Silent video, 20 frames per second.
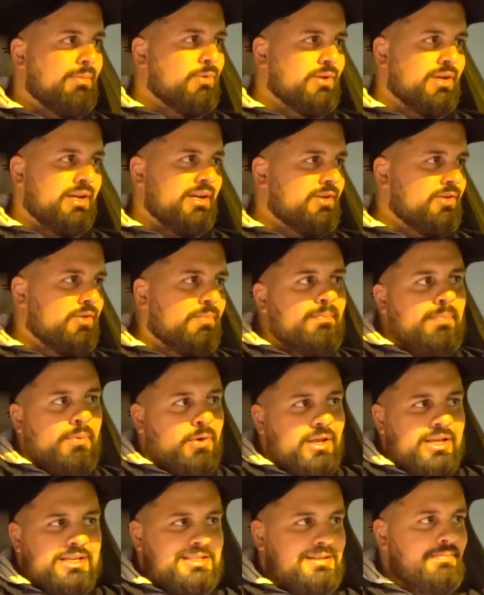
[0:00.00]
porque,
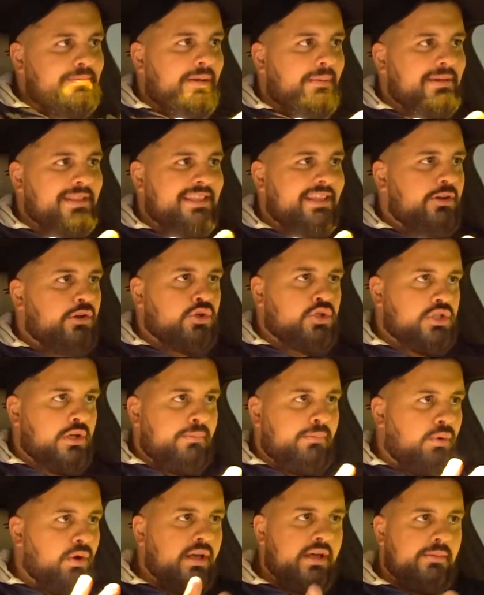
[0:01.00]
porque simplemente no se
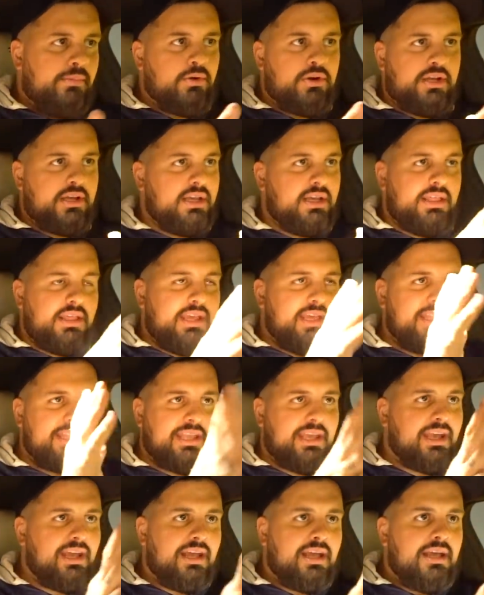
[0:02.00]
puede, porque
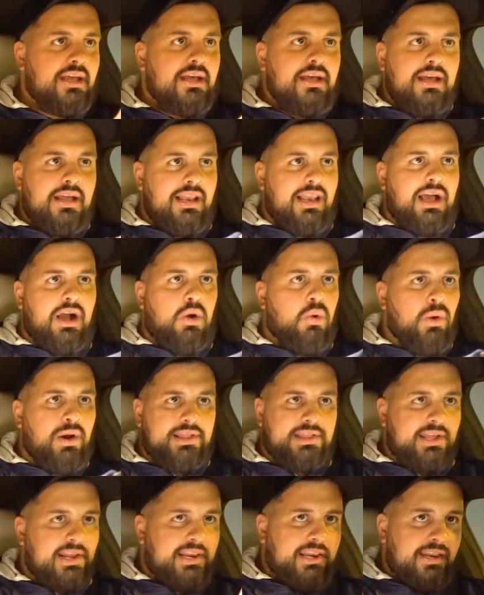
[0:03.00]
dijiste la cuarta,